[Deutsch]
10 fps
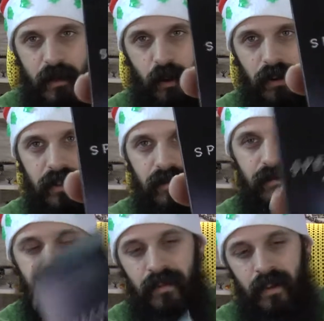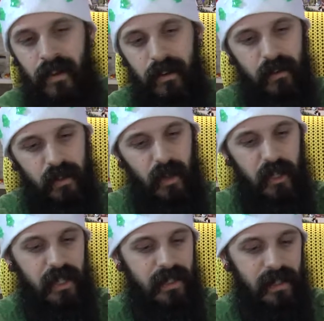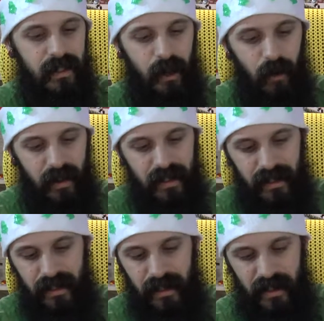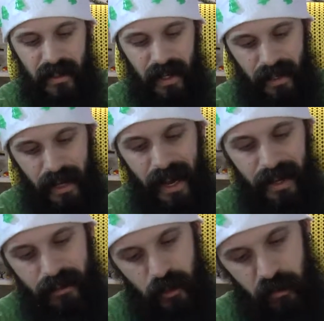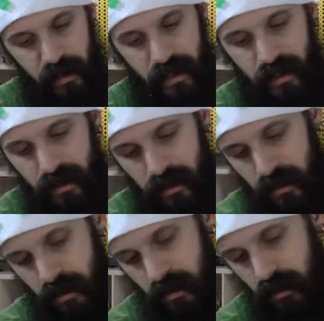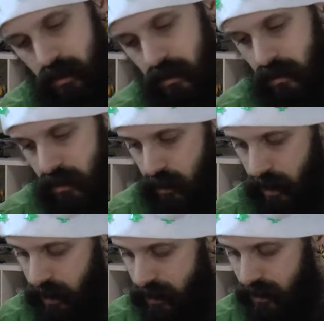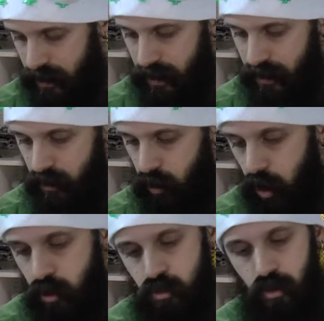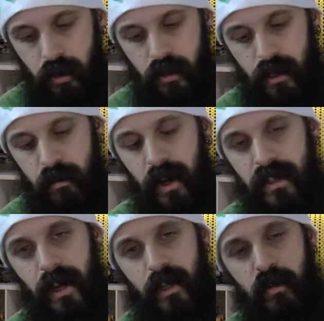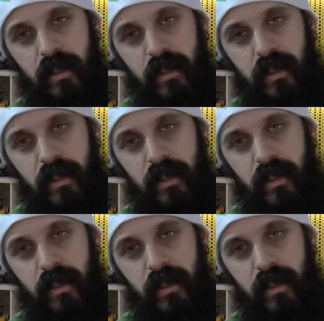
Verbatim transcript: Bond. Und zwar steht das hinten drauf, was es ist. Es ist ein Kartenspiel. Und zwar ist das ein... oh, das ist ein ganz, ganz normales Kartenspiel.